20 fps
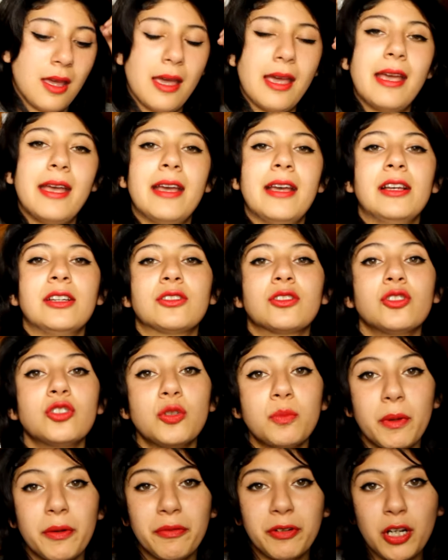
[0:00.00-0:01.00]
Eh, son
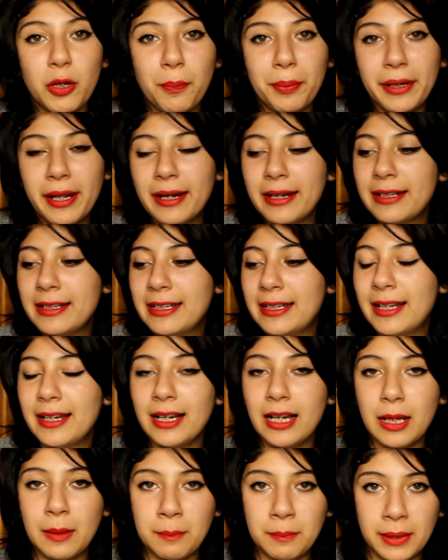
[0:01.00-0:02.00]
súper buenas para retirar
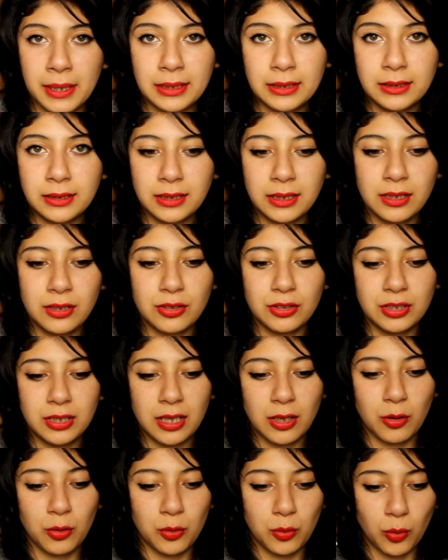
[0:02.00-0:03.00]
el esmalte,
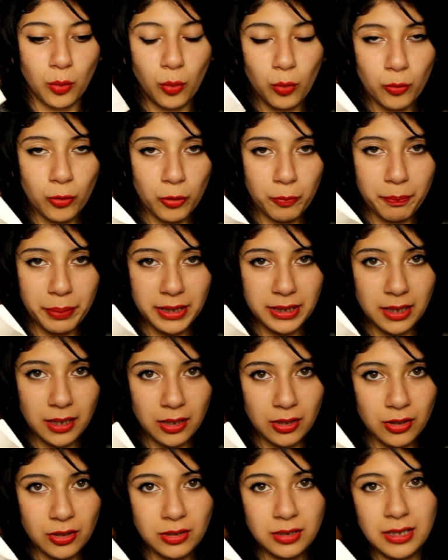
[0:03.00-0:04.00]
onda con un
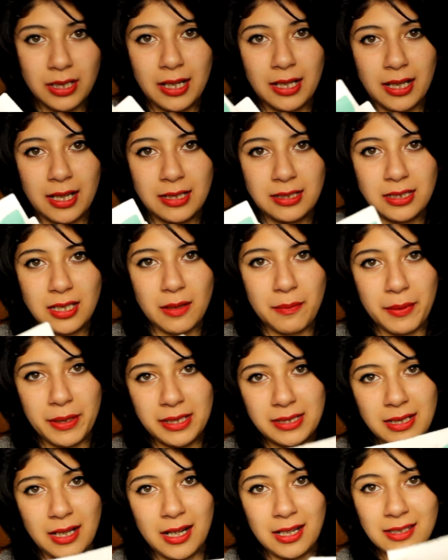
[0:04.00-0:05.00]
pétalo te alcanza
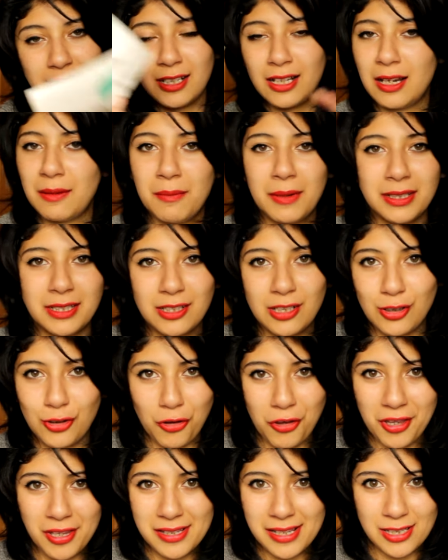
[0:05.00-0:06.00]
para sacarte el esmalte de
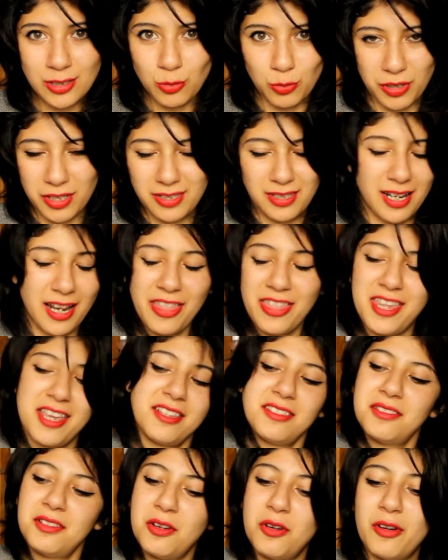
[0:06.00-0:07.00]
todas las uñas, de las 10
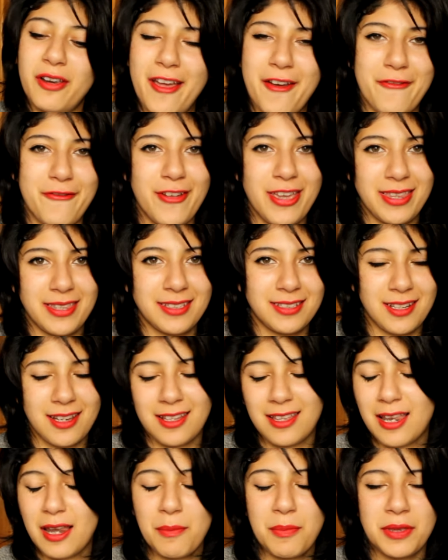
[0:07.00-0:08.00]
o las 20, si es que
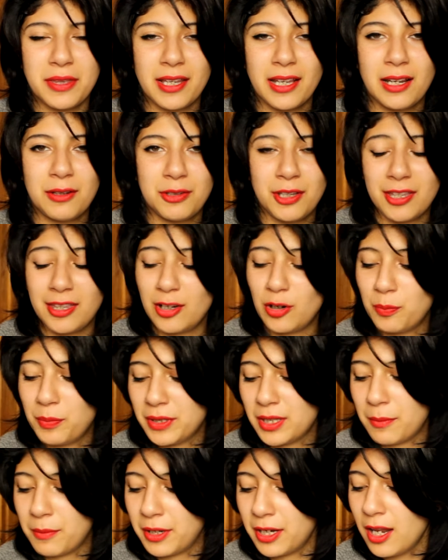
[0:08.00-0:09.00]
te pintada las uñas de los
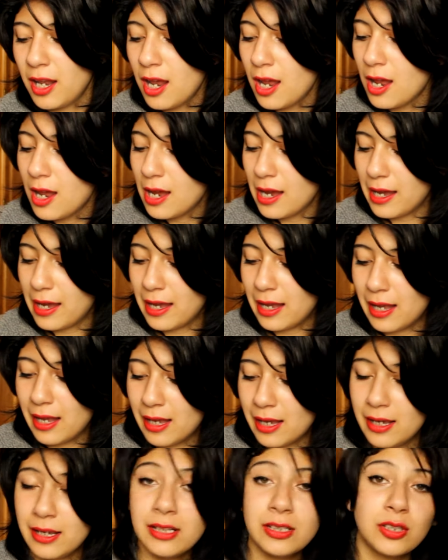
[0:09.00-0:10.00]
pies también.
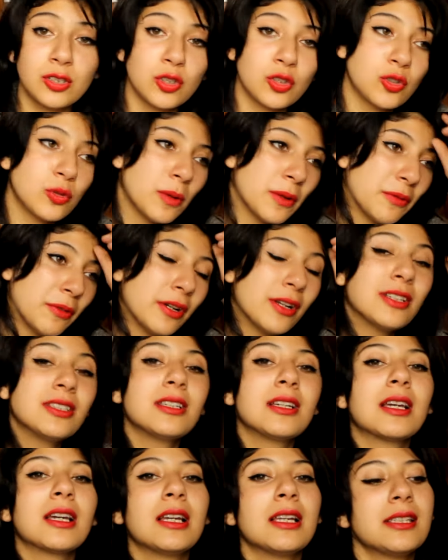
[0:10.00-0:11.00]
Eh, son súper buenas,
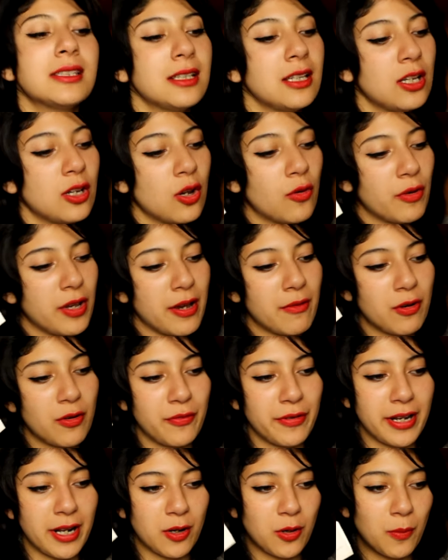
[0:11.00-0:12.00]
así que sí lo voy a
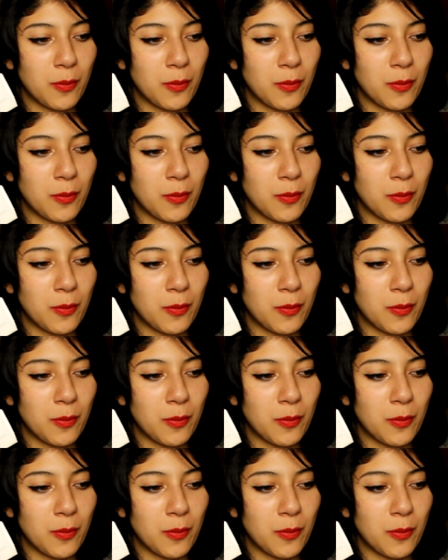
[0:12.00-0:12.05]
volver a